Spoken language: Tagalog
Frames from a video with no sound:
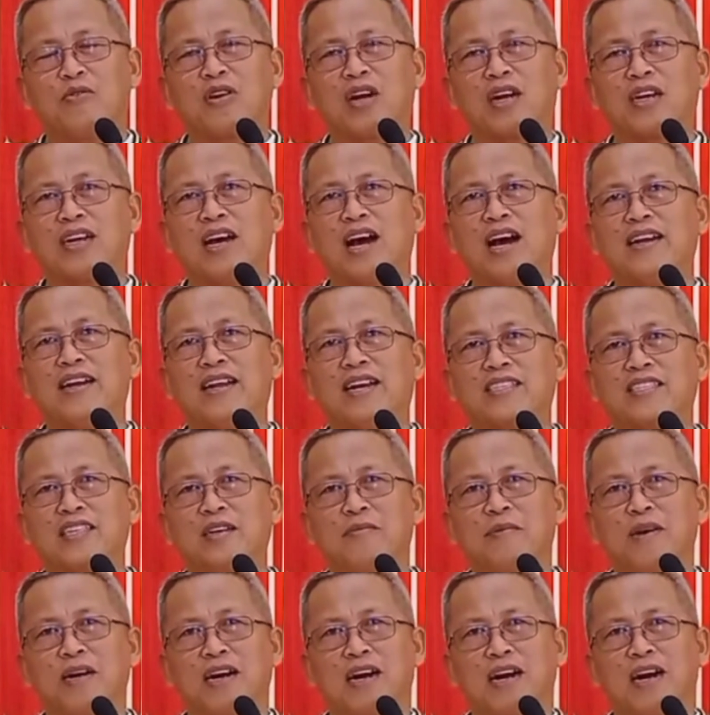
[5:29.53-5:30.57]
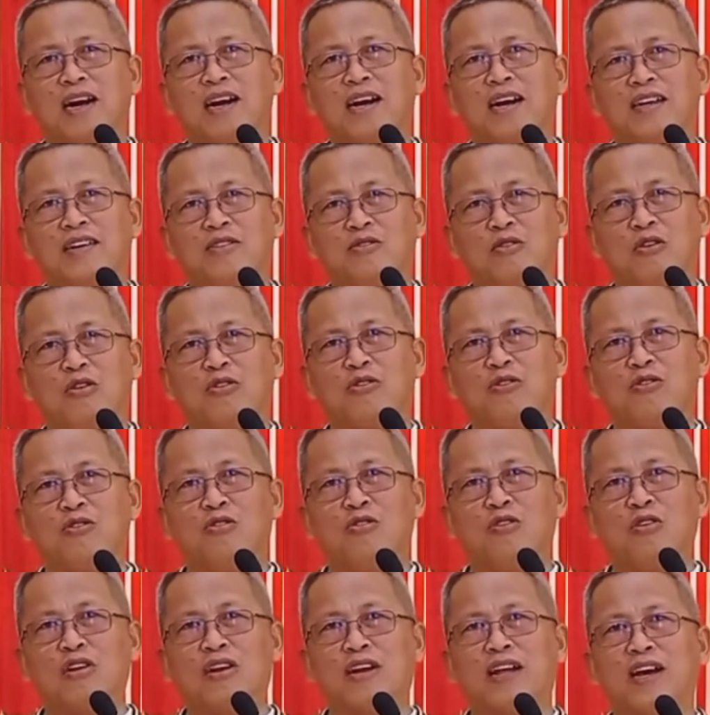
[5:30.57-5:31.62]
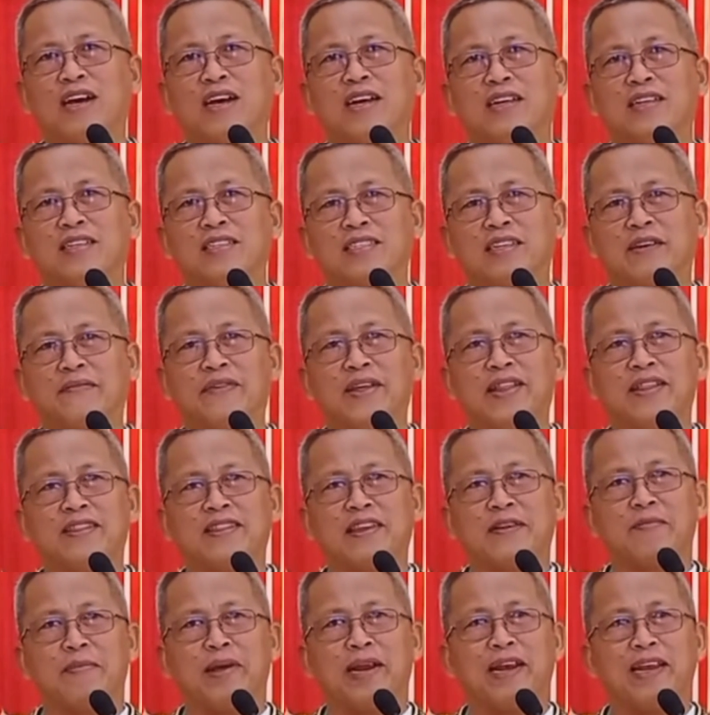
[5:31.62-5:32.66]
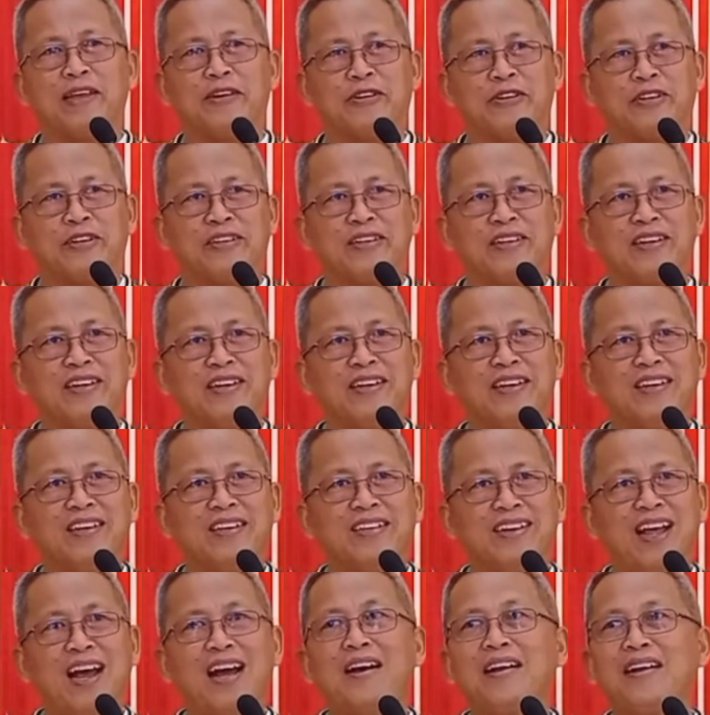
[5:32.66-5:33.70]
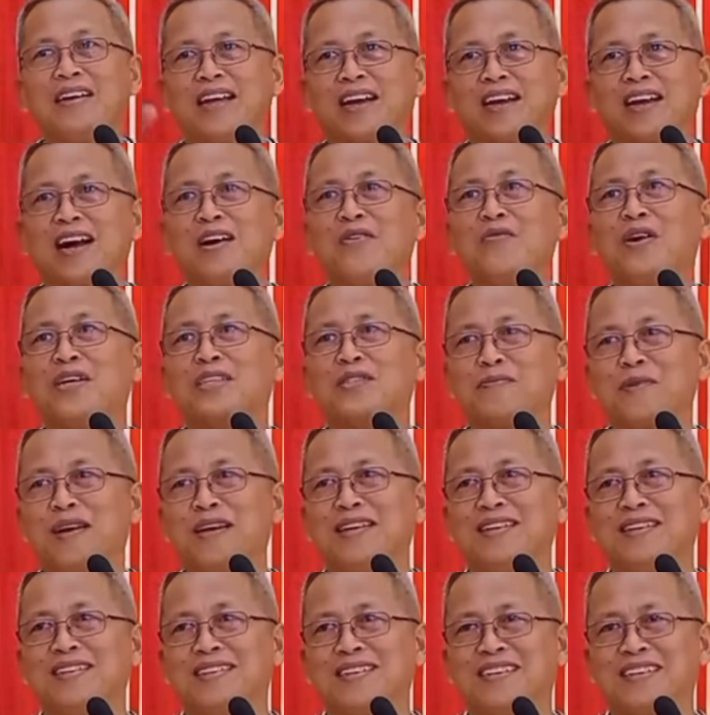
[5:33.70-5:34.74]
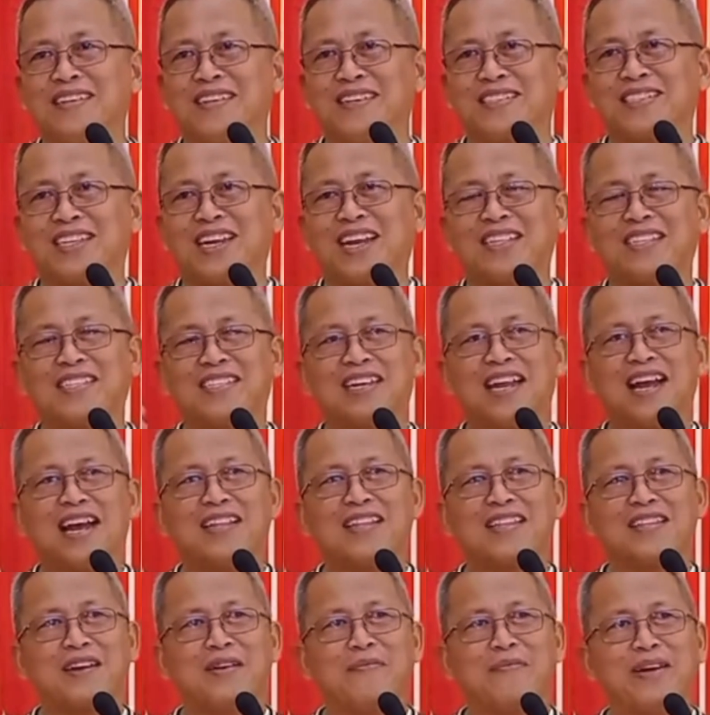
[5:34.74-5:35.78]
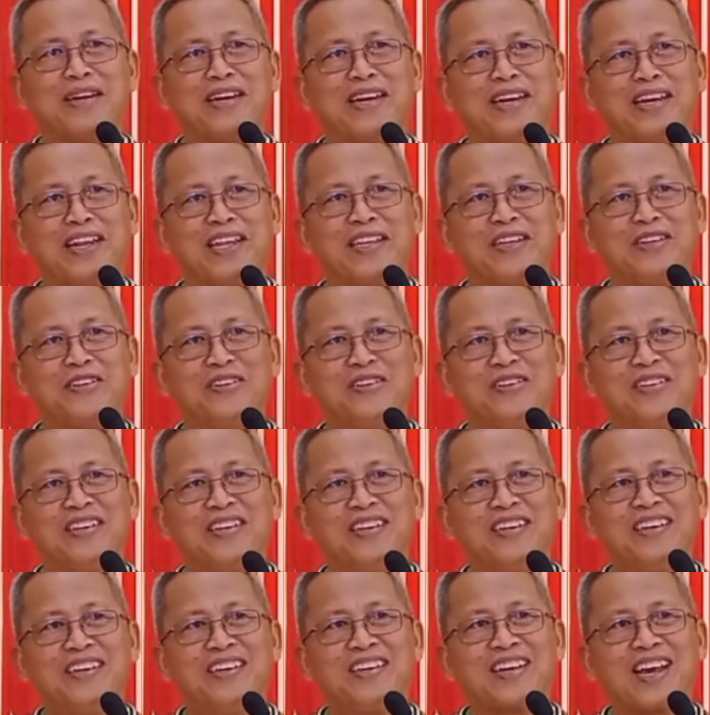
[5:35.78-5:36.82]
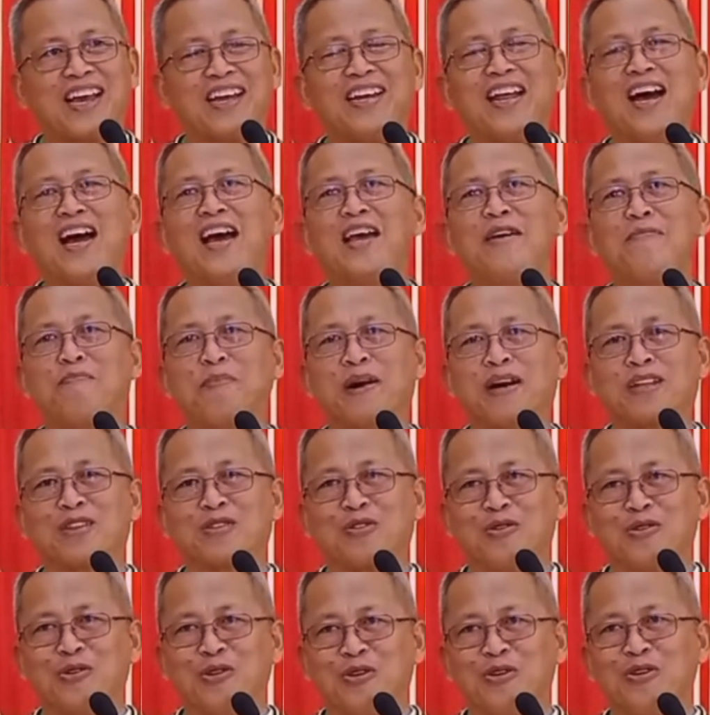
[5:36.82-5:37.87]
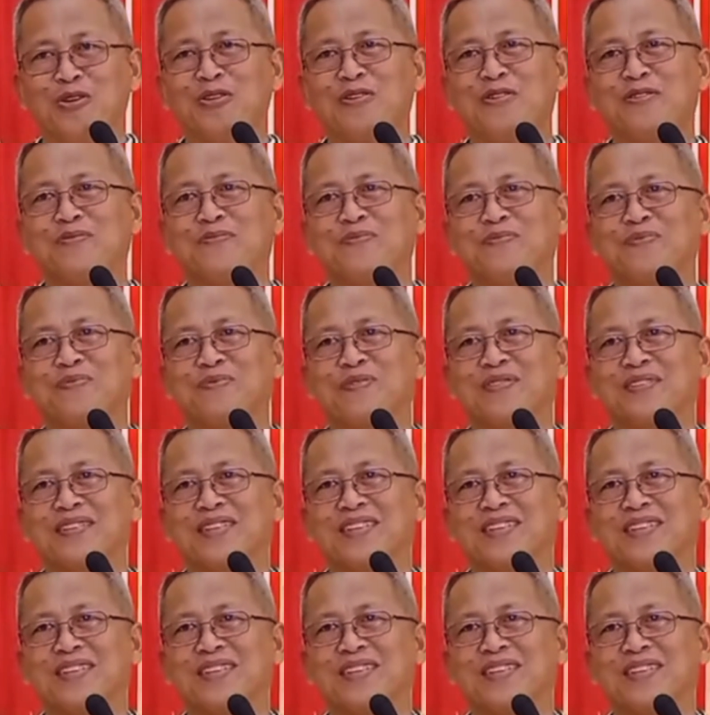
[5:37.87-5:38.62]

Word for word: murag na ana sa mga doldool na 70 million. Na, nanggawas man. Slat-slat raman ninyo. Kaya na ay pagtuo.